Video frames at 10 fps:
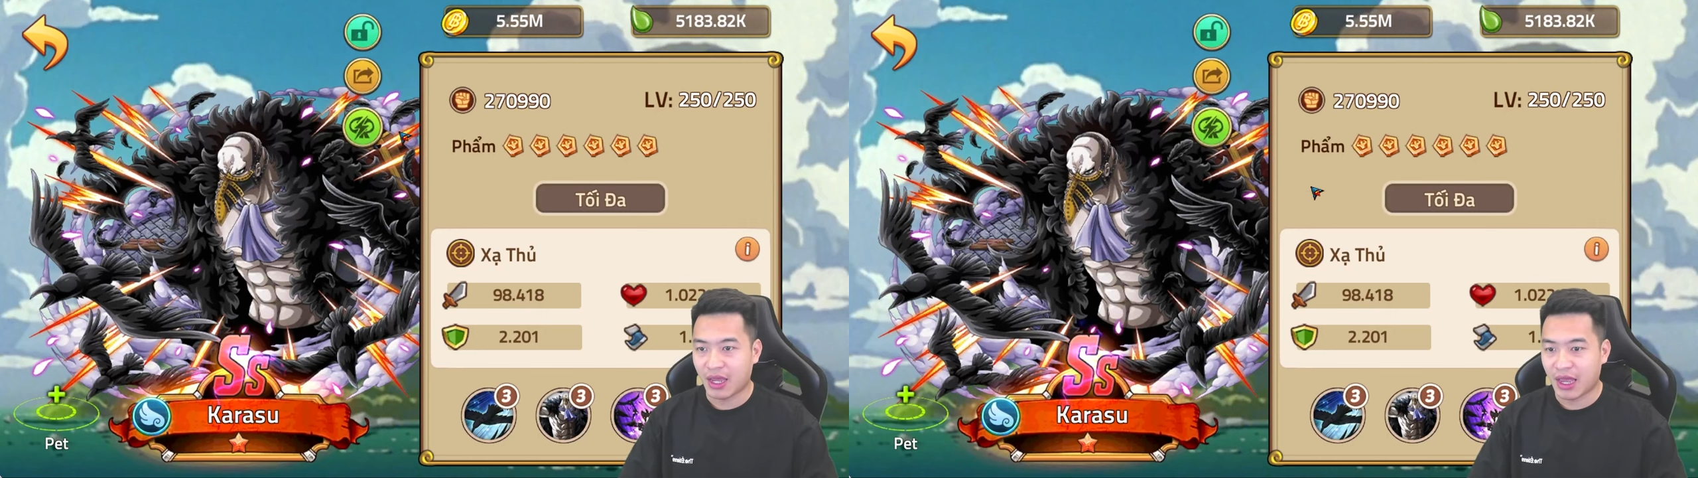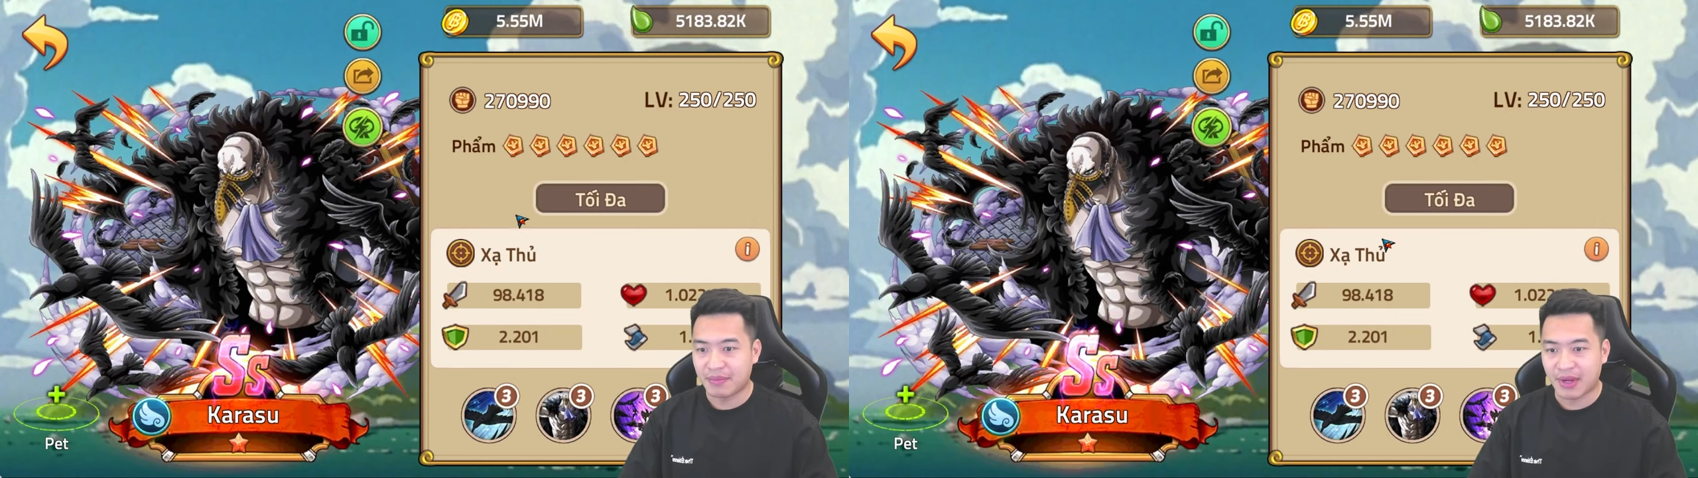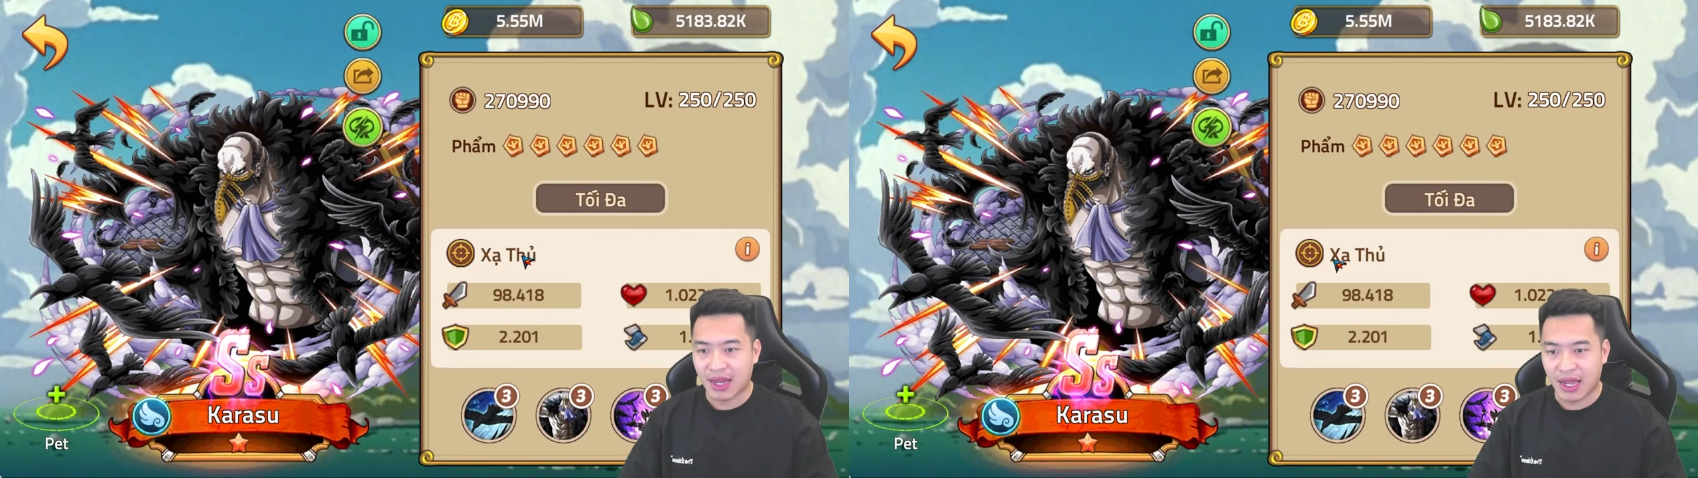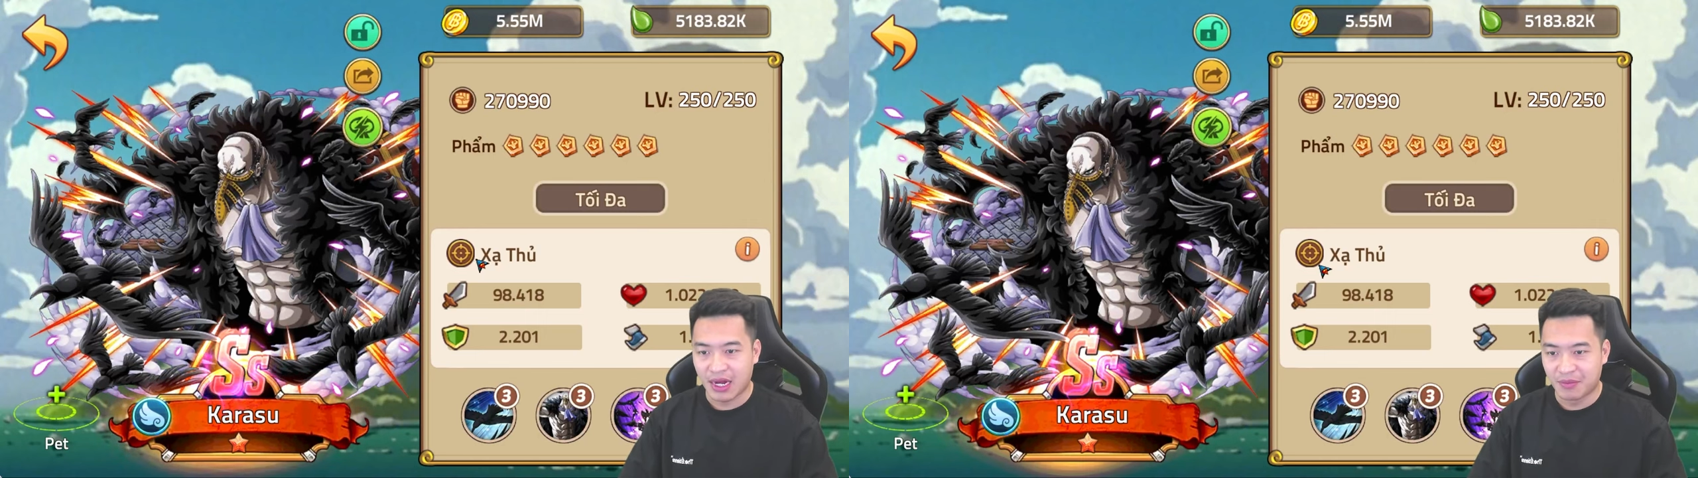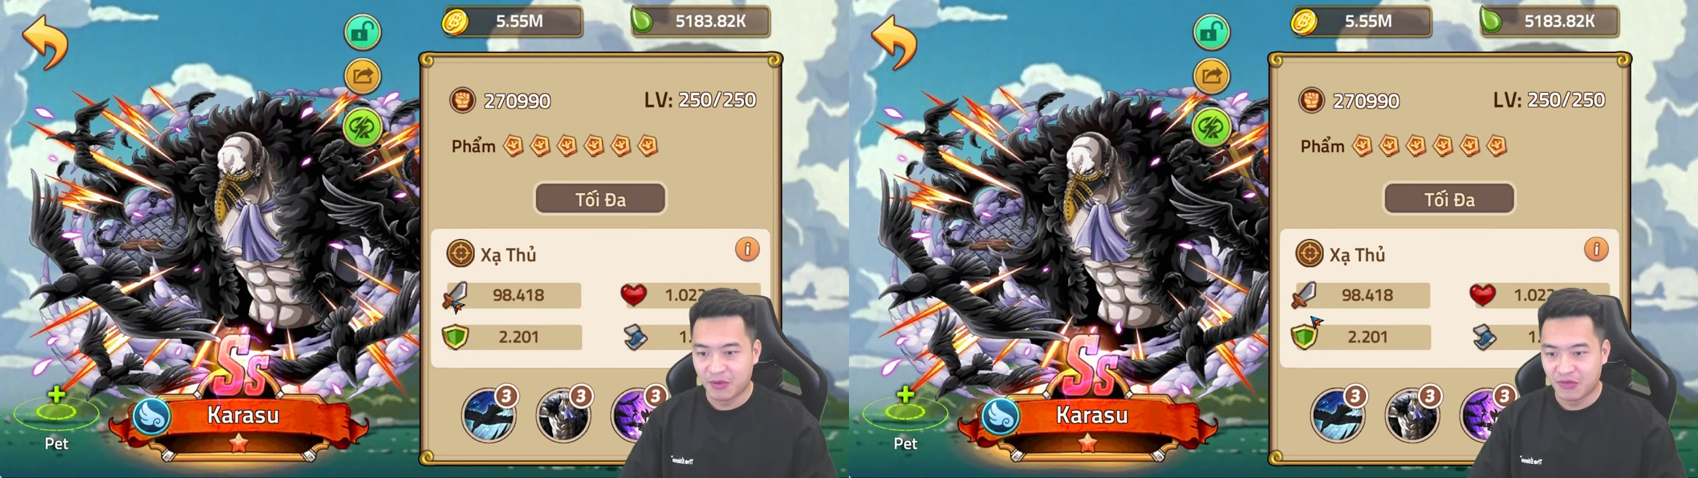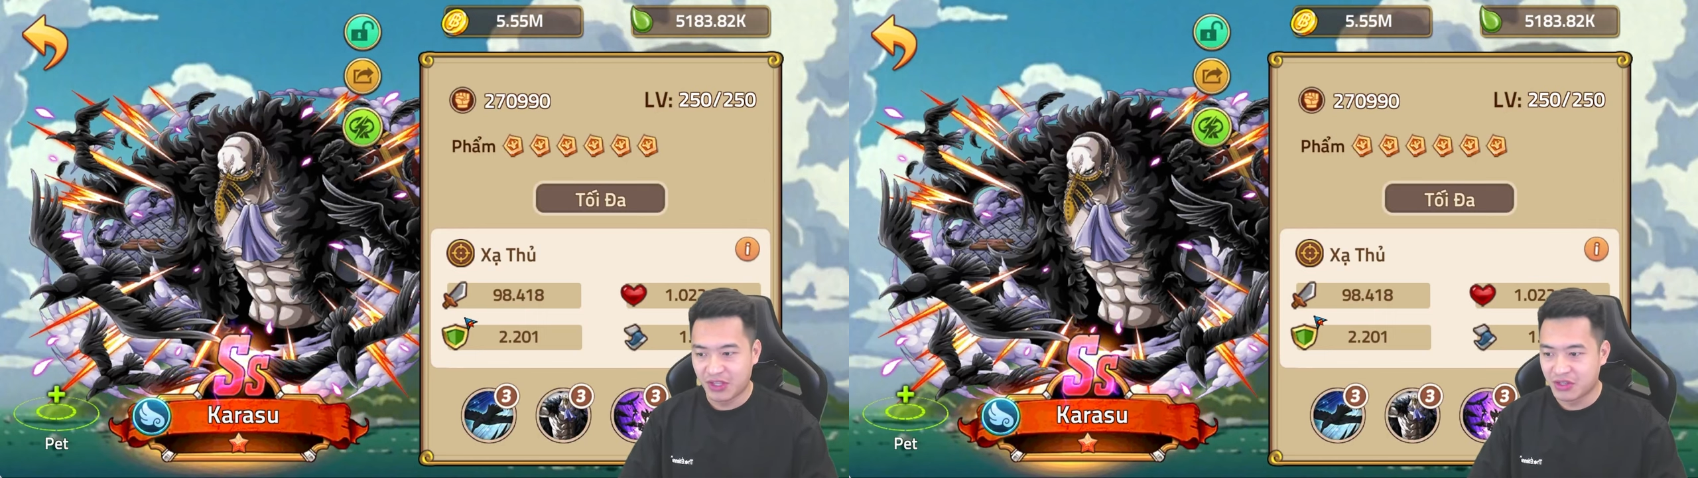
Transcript: em này là một vị